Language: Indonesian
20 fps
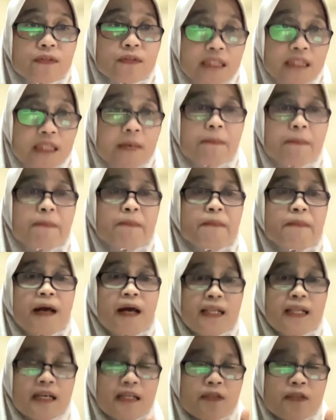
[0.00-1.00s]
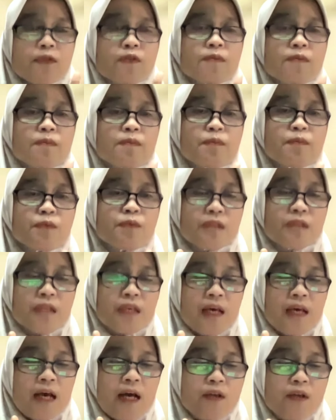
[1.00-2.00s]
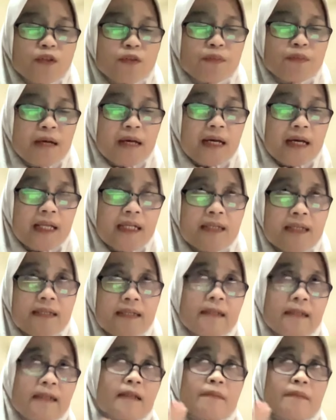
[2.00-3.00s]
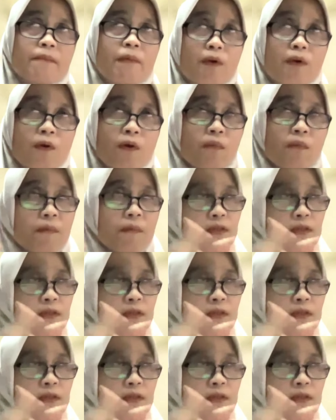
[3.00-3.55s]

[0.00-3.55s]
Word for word: Tetap anak tersebut harus makan pokok,